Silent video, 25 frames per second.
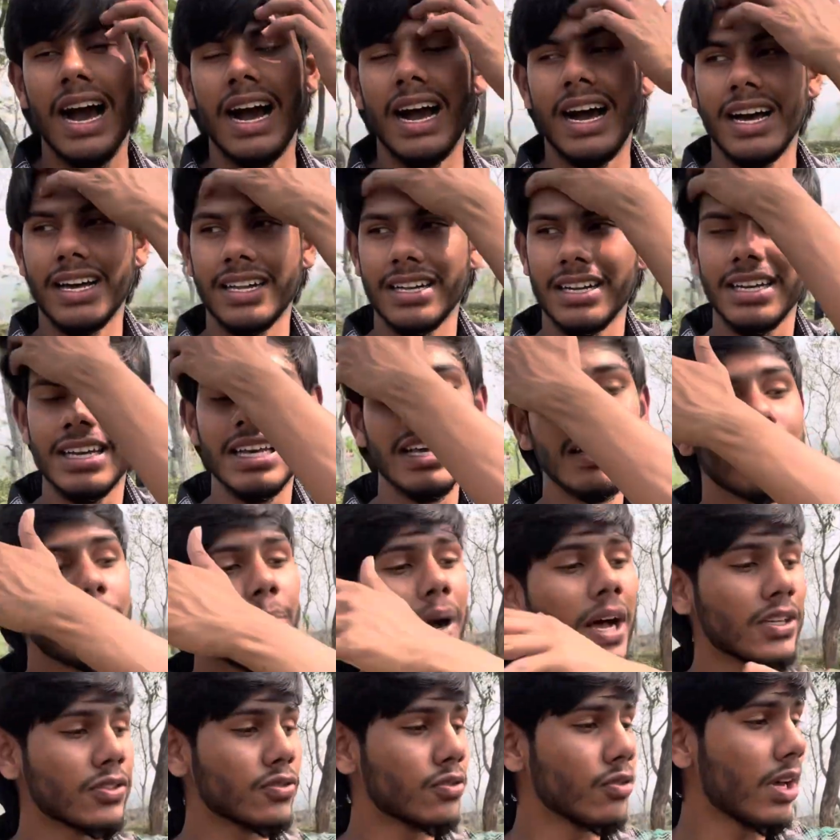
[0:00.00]
আর এই
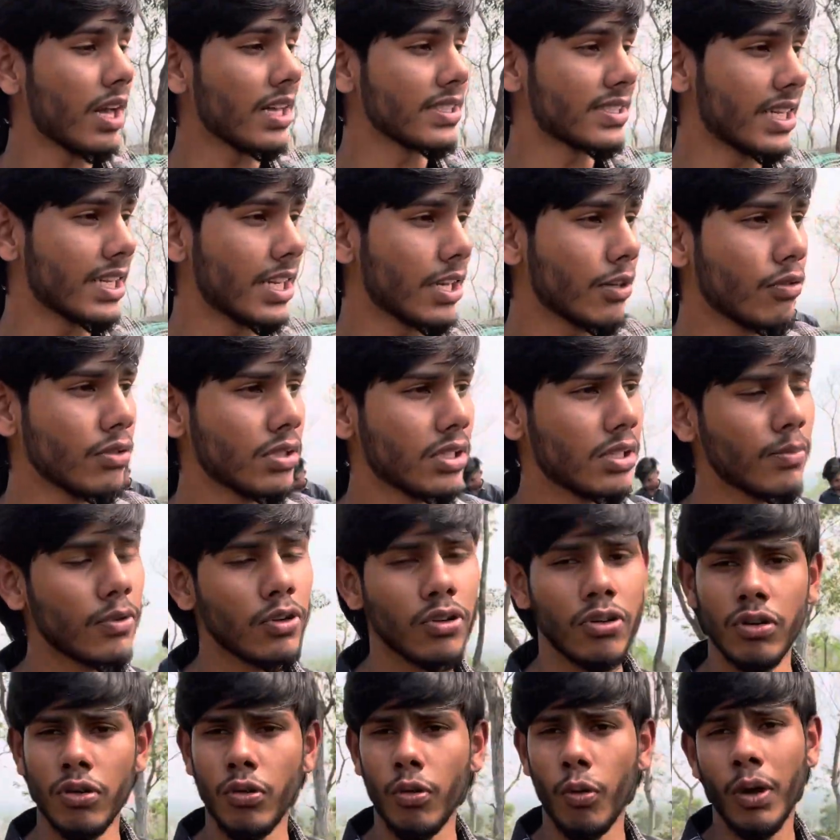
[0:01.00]
পাঁচশো গাছ ছাঁটাই করতে
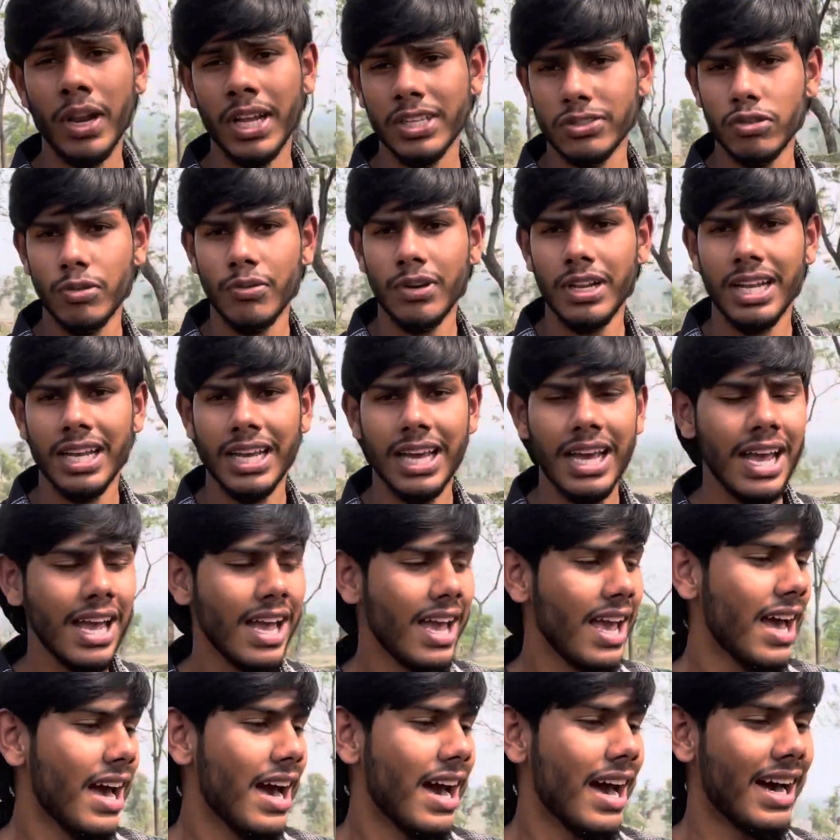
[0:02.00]
মানে অনেক সময় লাগে
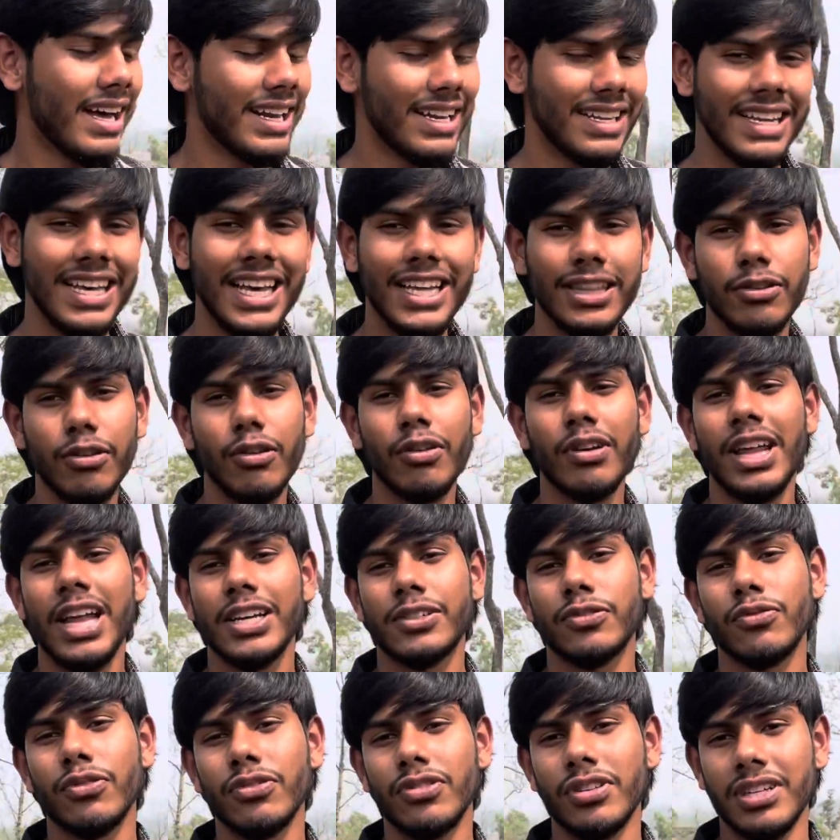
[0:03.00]
আর এই তুলনায়
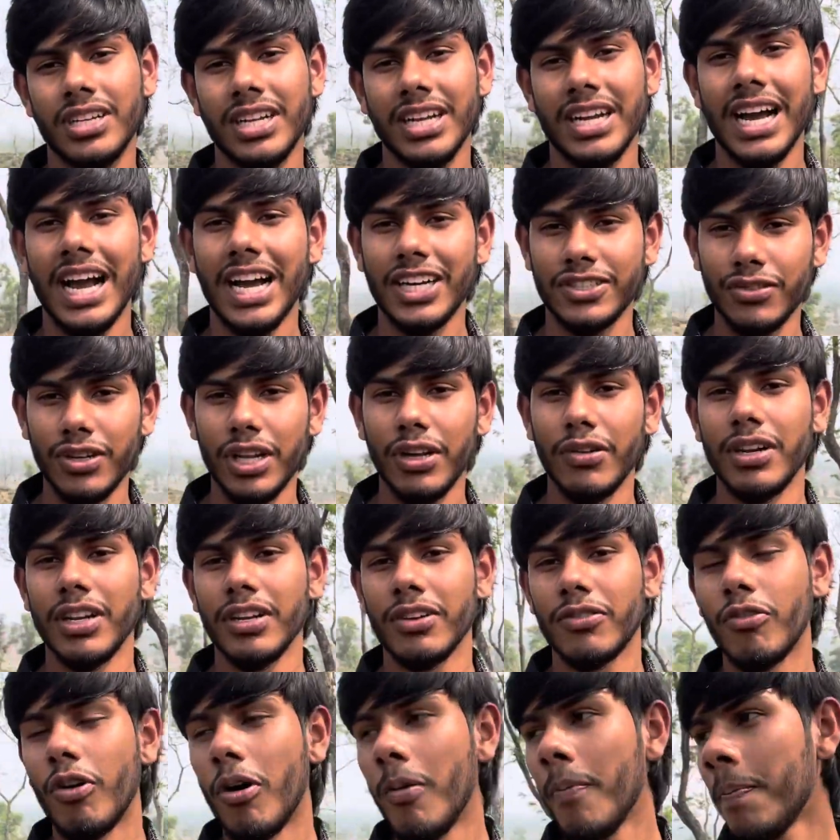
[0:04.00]
একশো সত্তর টাকা আসলে
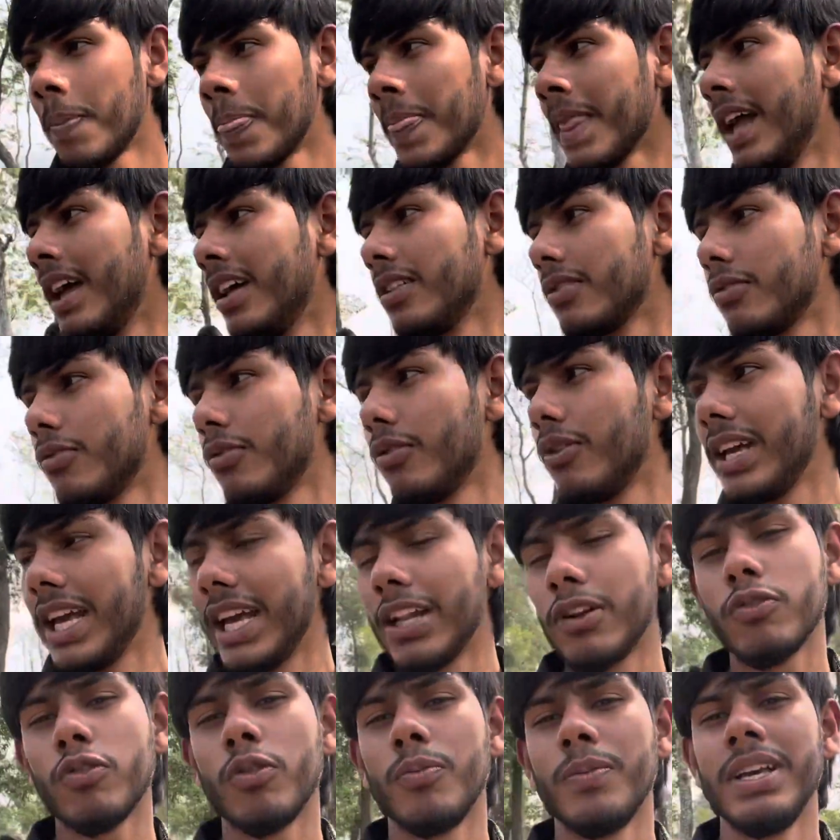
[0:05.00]
অনেক কম তো
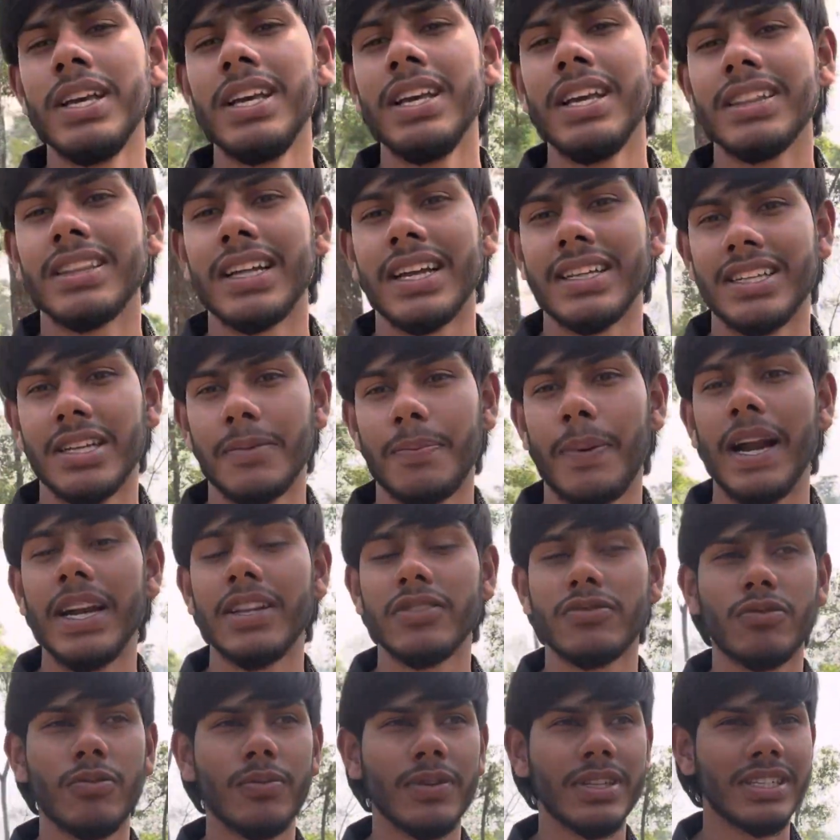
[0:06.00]
এরকমই তাদের
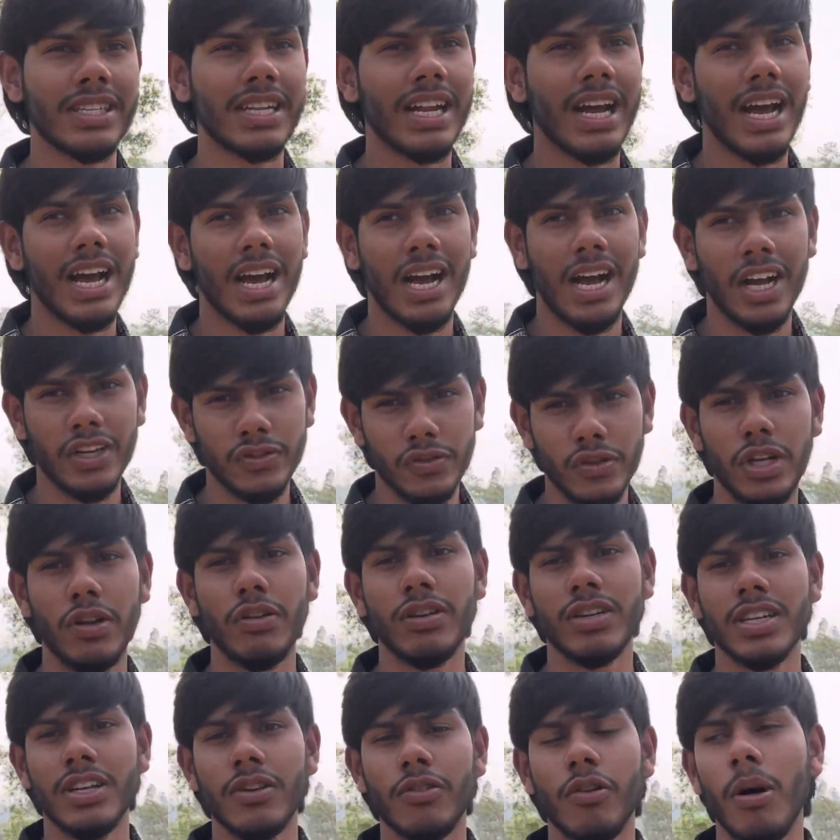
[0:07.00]
পারিশ্রমিকটা আসলে
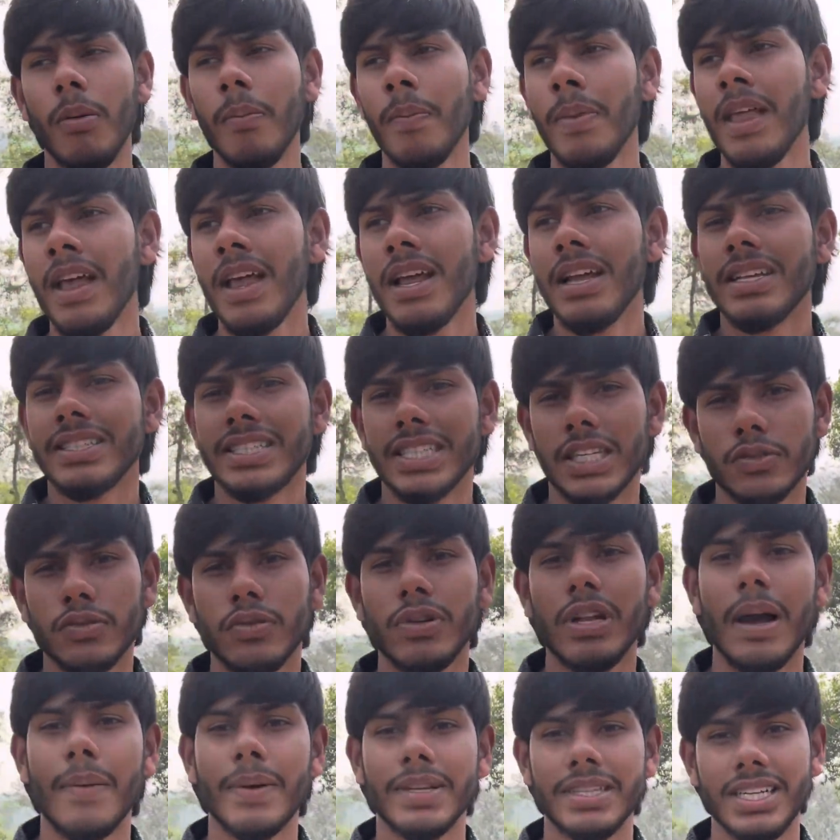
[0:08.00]
অনেকটা কম যেটা
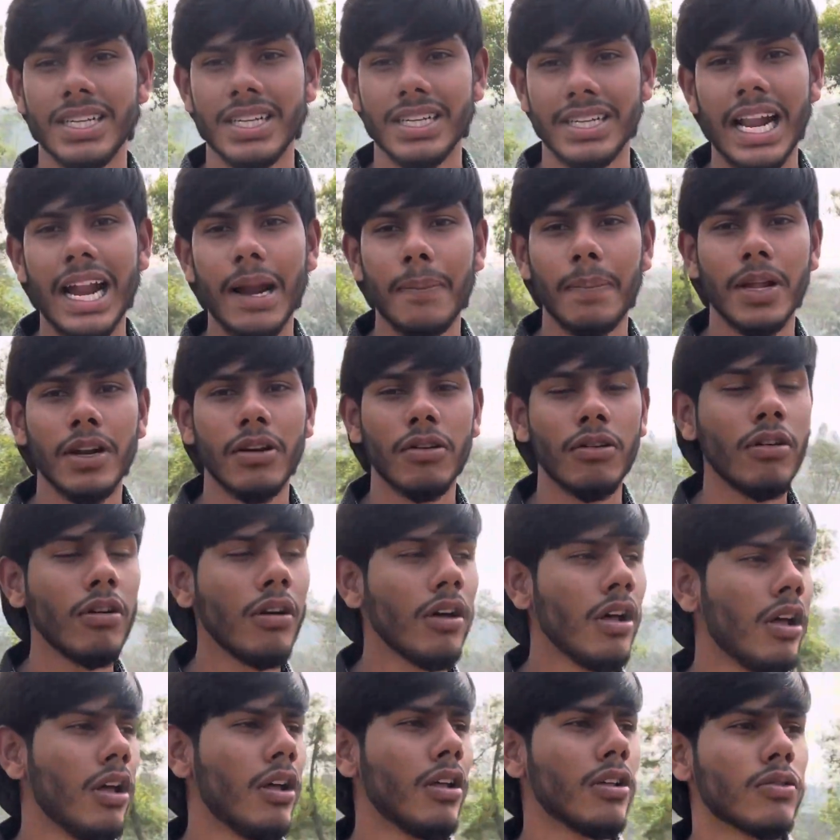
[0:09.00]
শুনে আমাদের খারাপ লাগলো
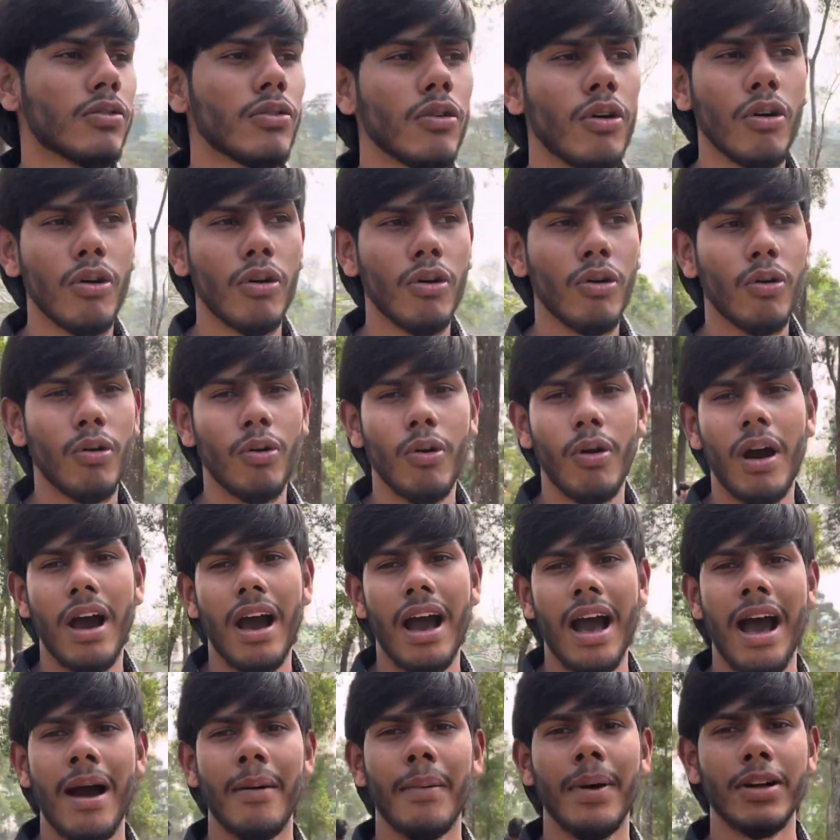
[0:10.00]
তো
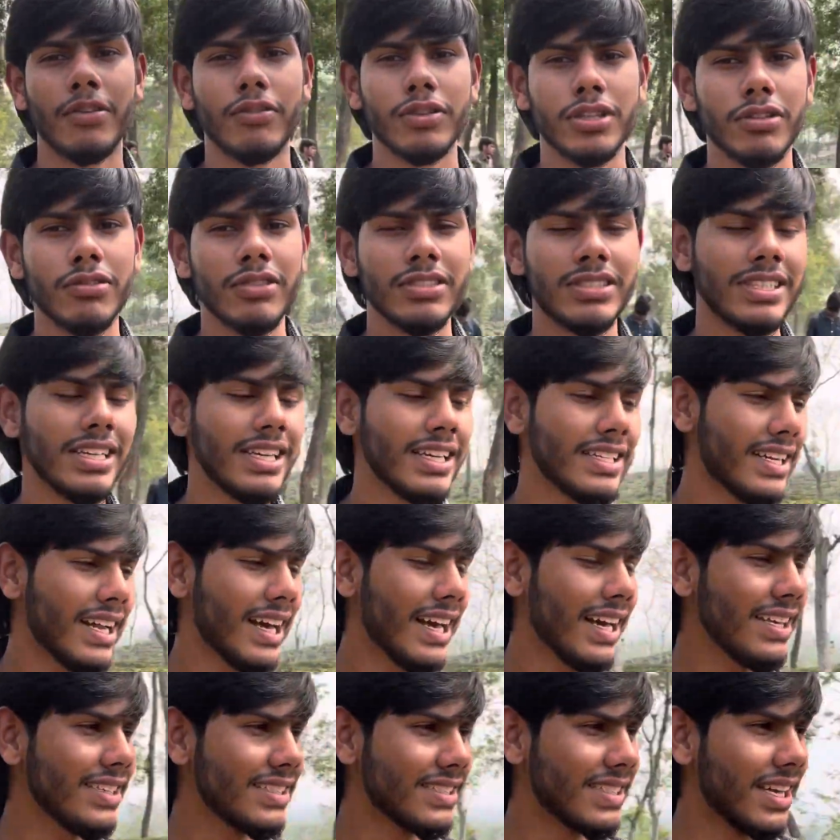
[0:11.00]
আমার কথা হচ্ছে
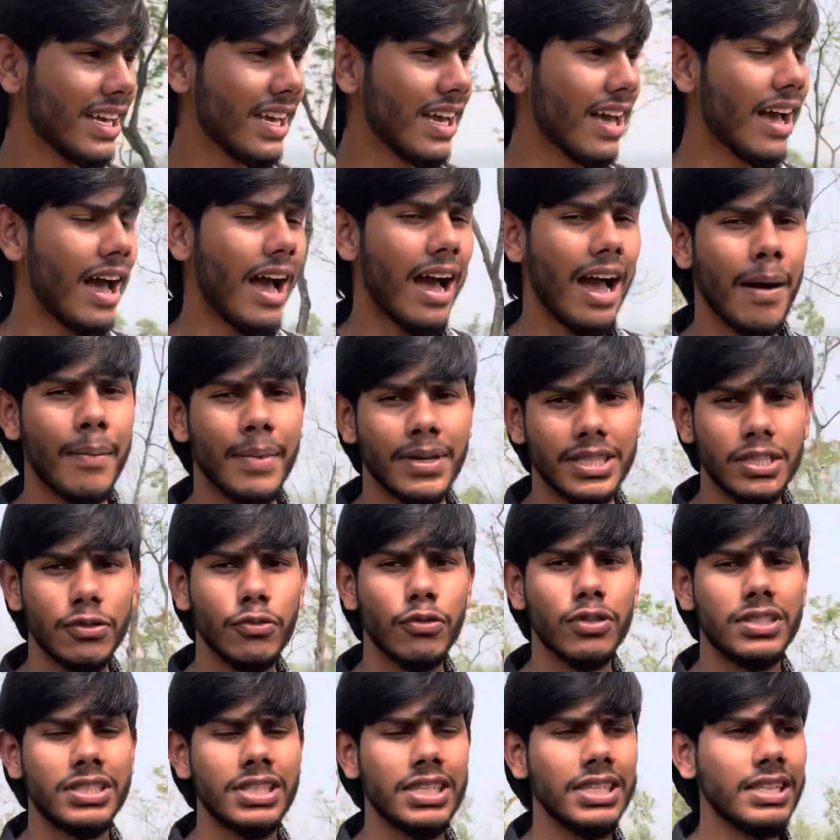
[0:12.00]
এটাই যে
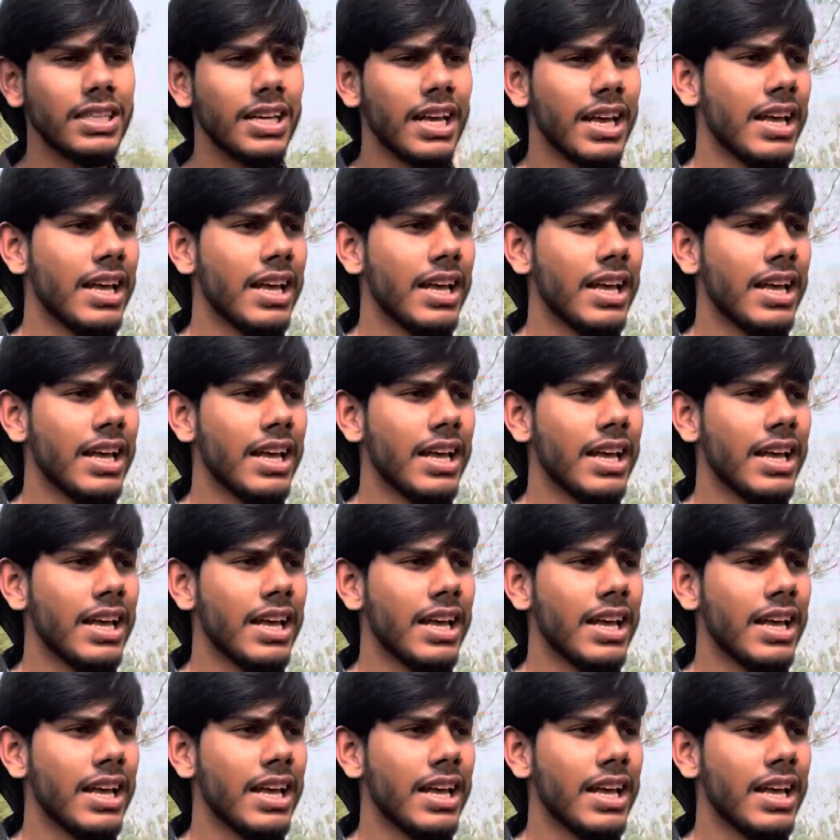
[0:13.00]
আমাদের উচিত